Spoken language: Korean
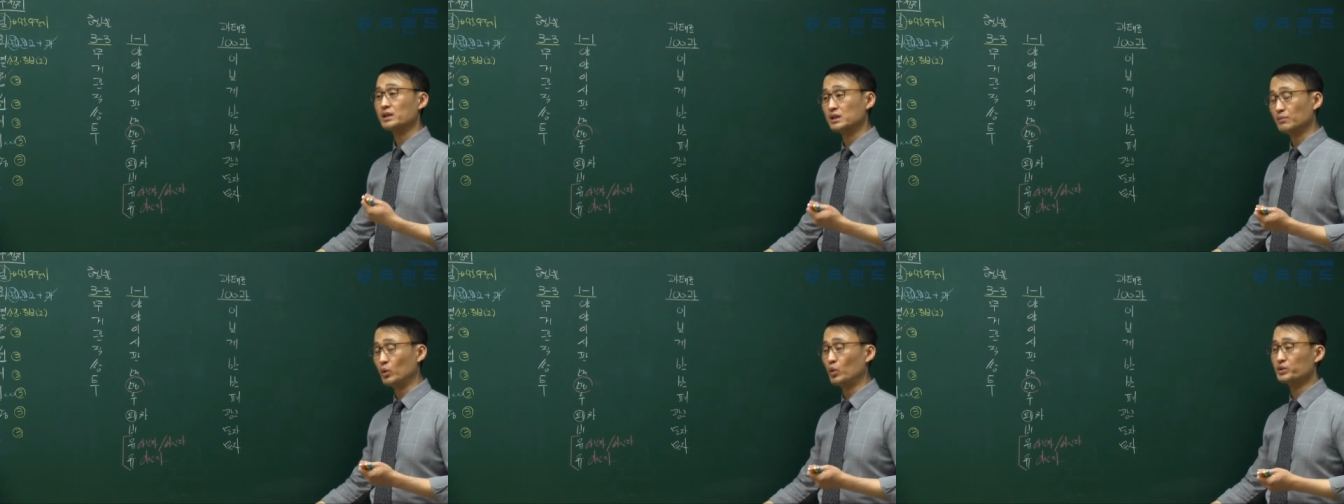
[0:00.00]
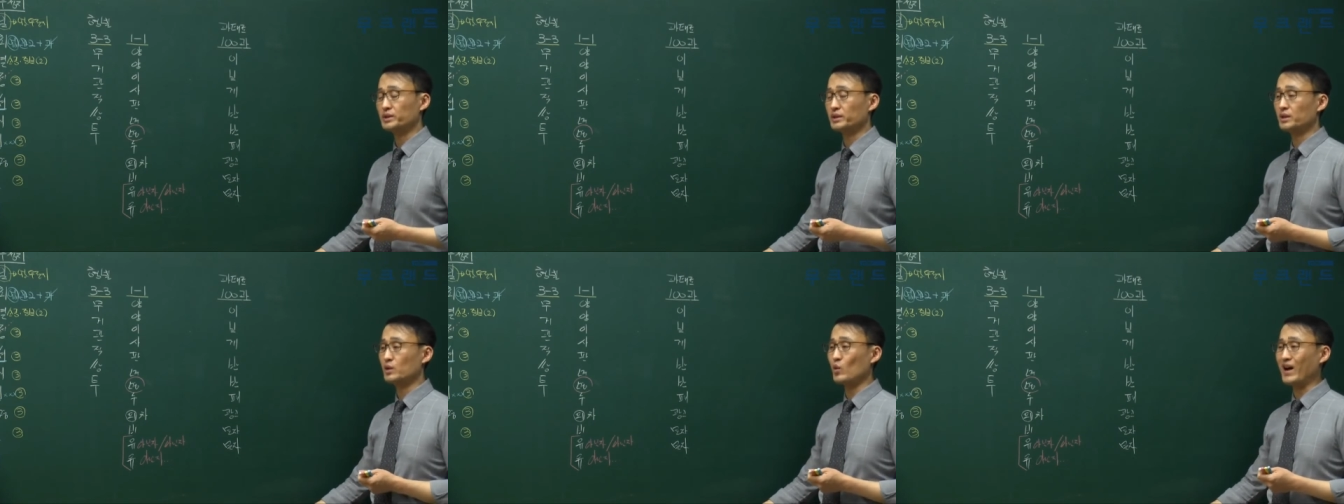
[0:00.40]
그
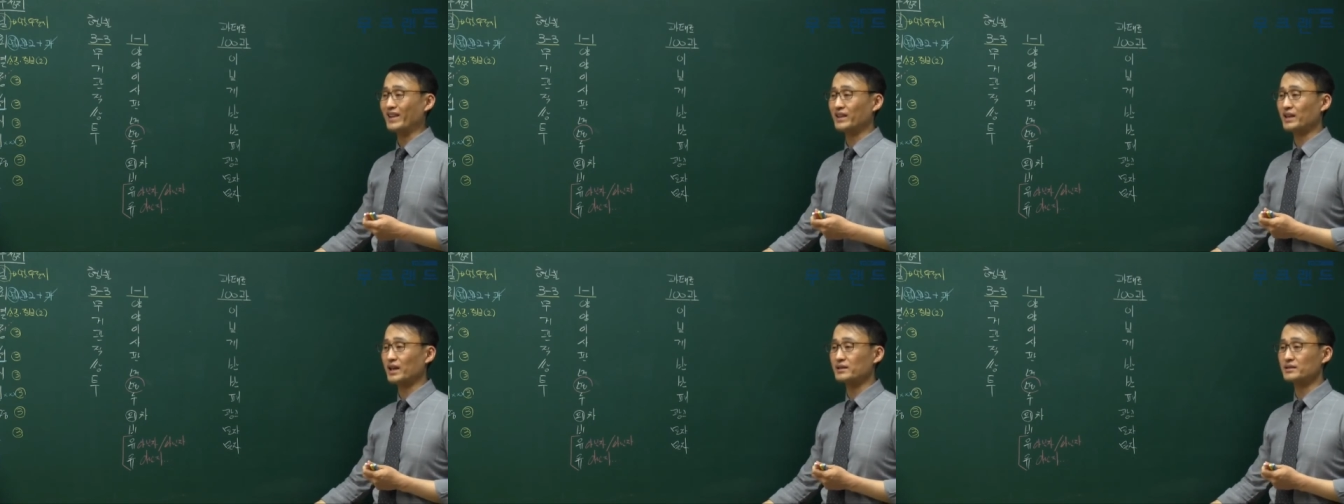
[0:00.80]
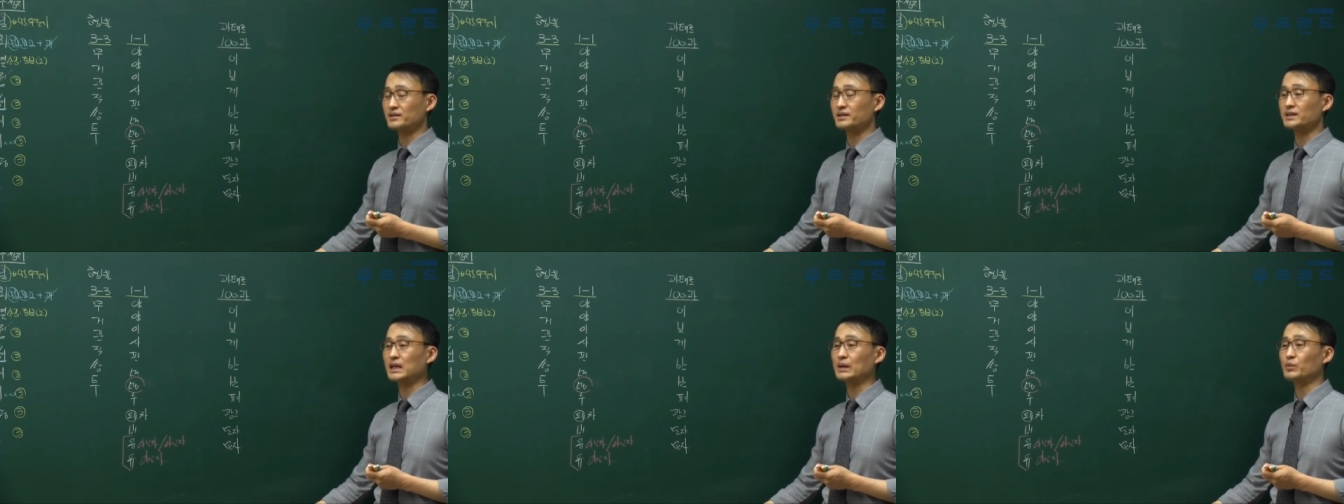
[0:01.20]
보증
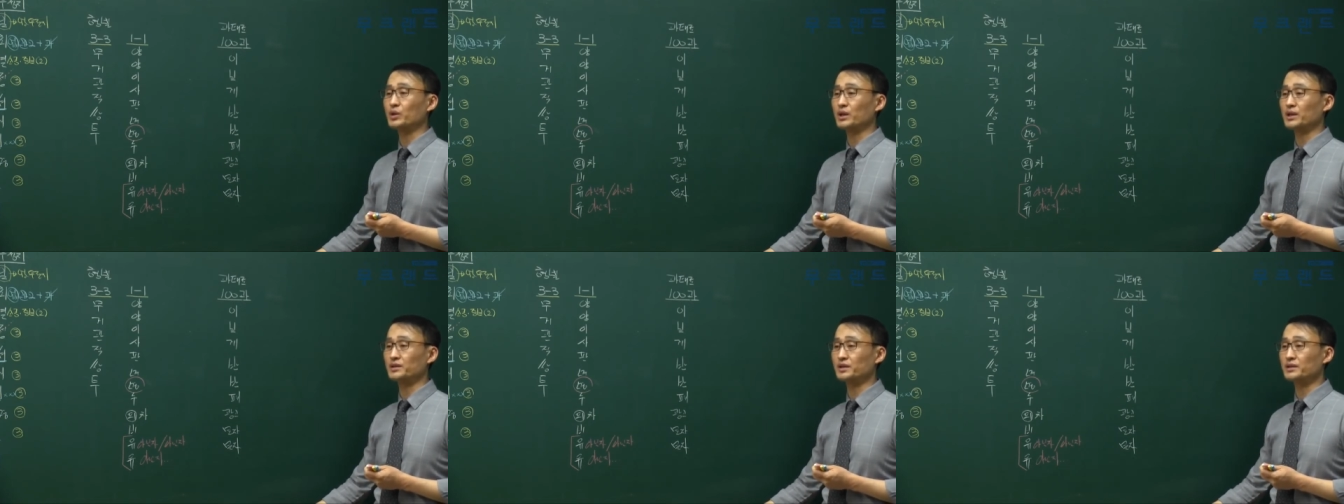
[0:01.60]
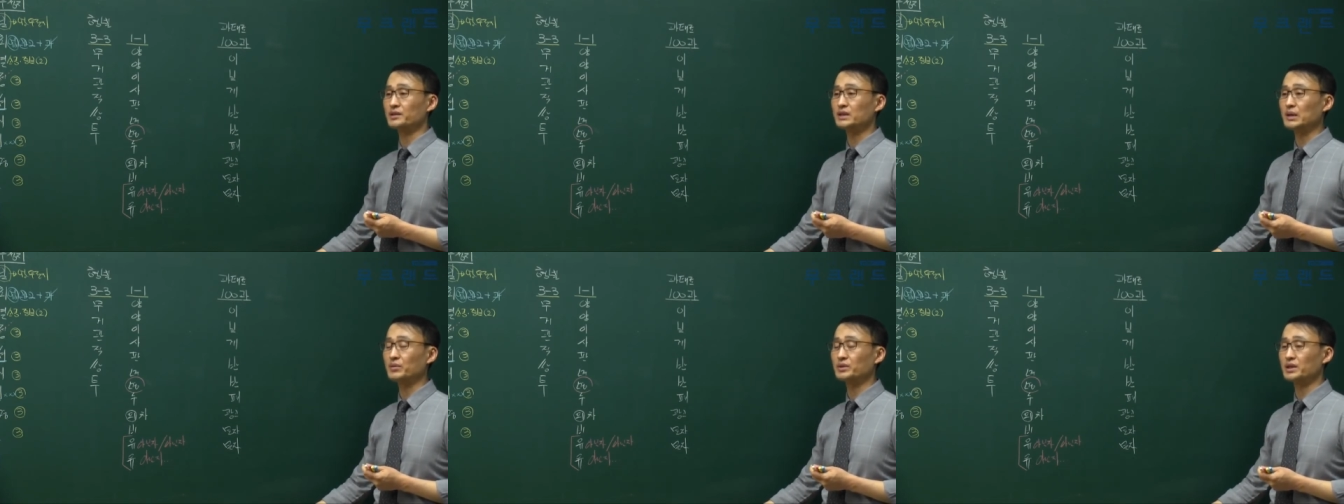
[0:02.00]
관계증서 사본이나
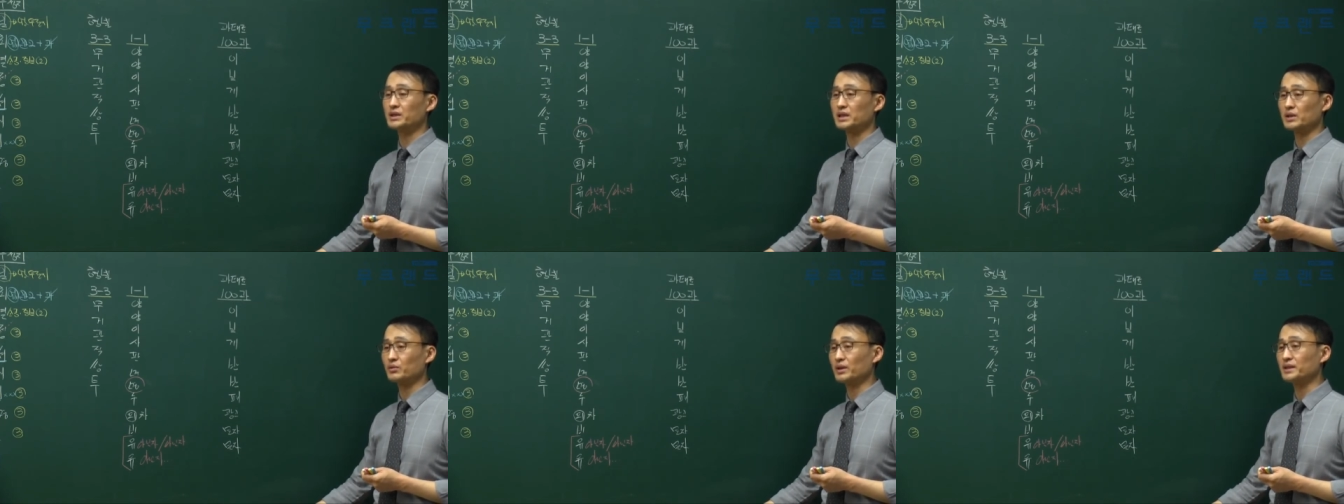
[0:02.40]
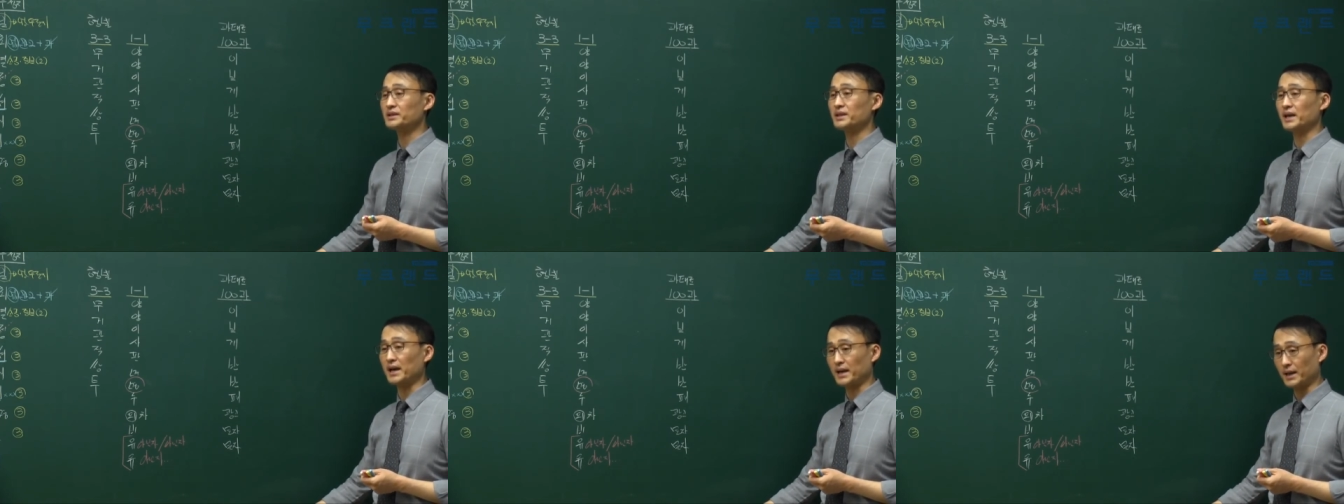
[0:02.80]
전자문서를
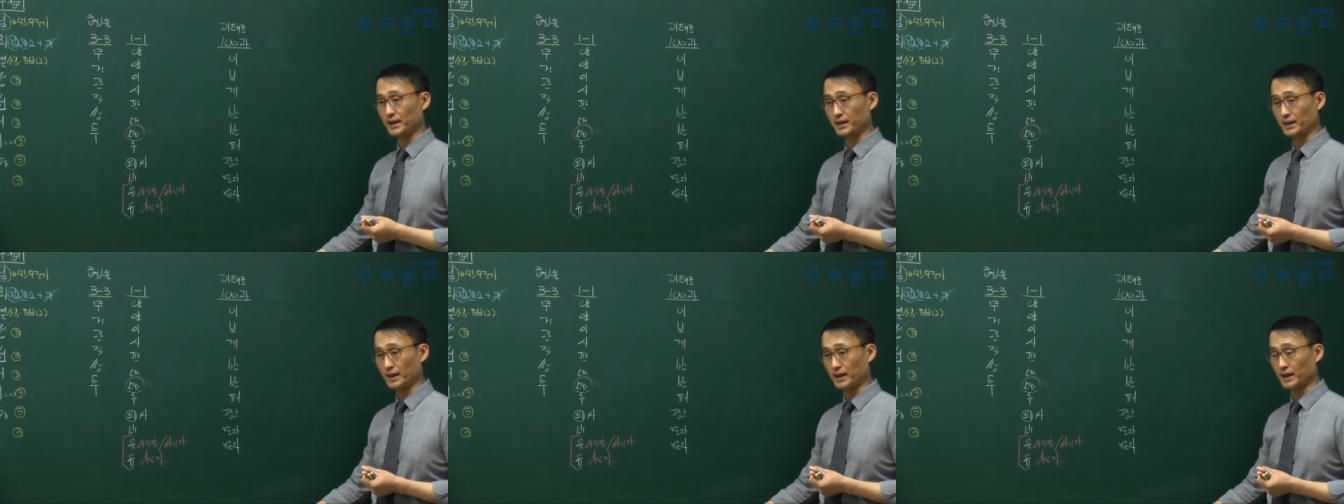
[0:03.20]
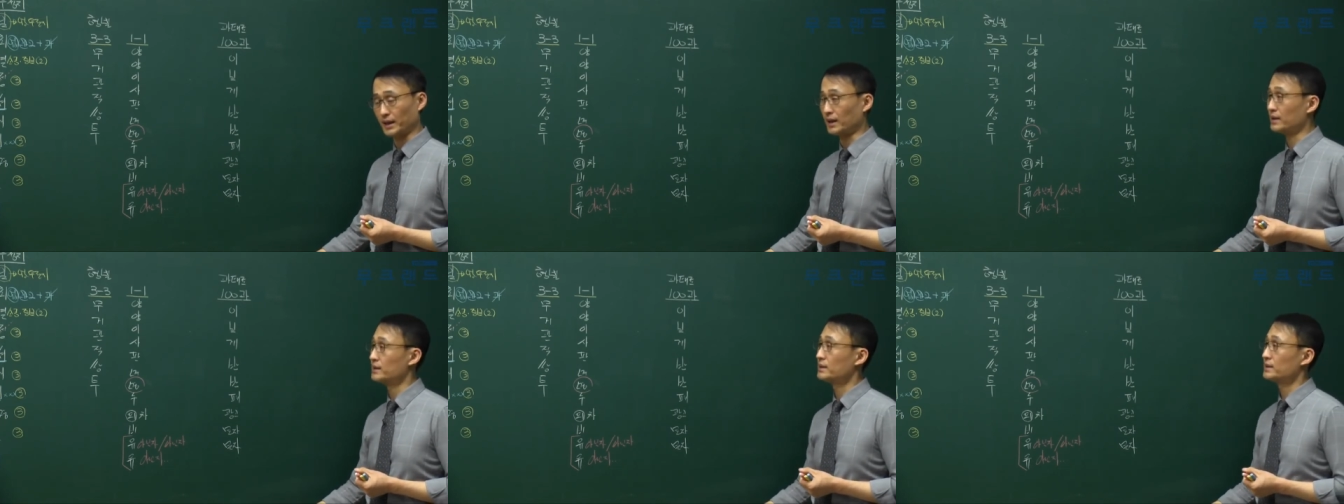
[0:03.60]
제공하지
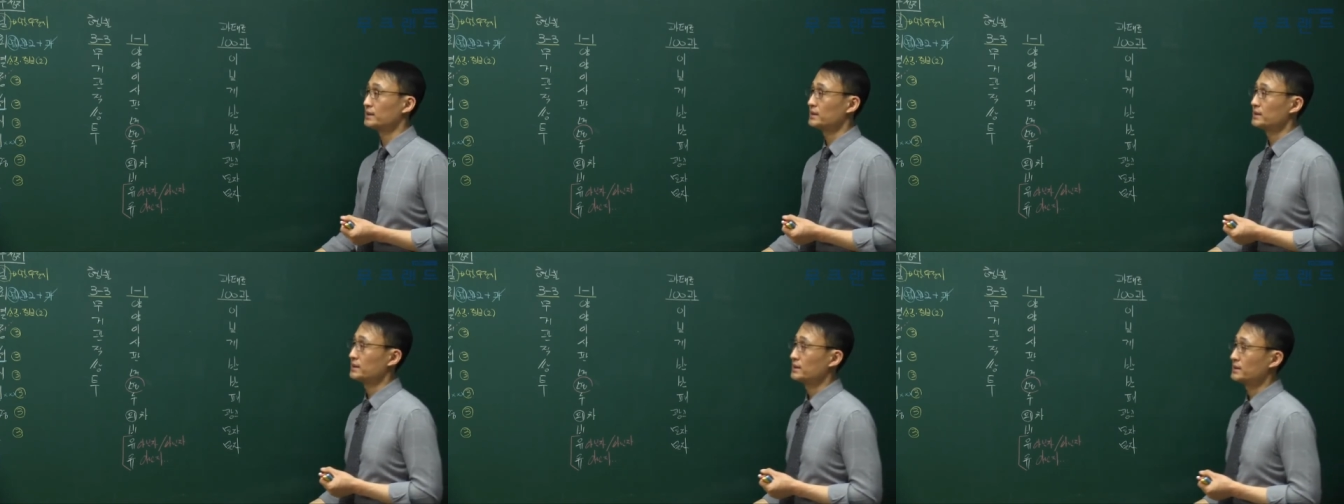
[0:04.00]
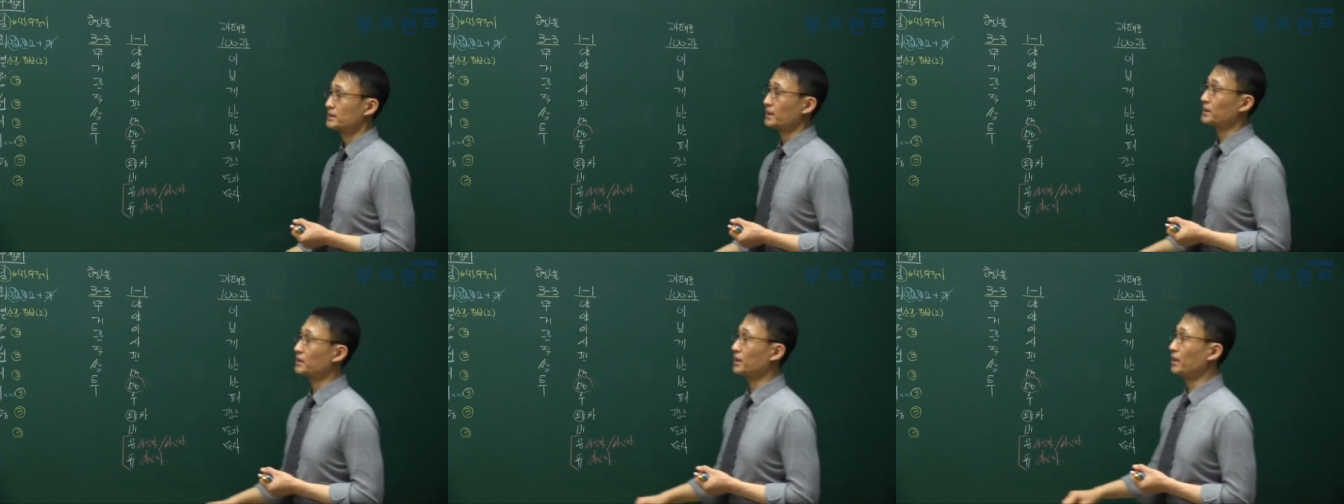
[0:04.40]
않았다.
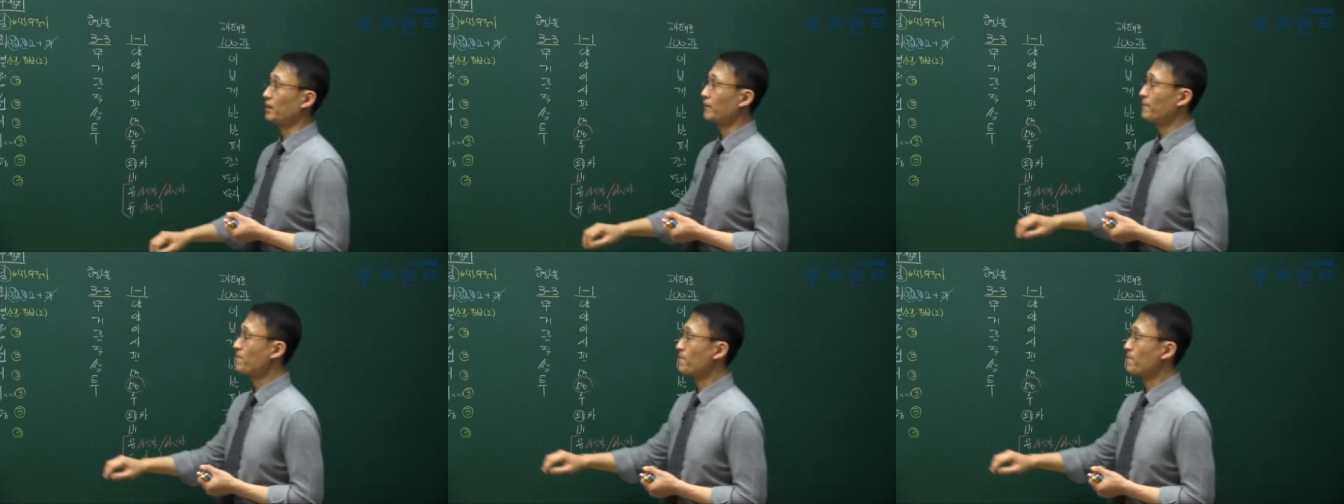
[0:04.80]
자, 여기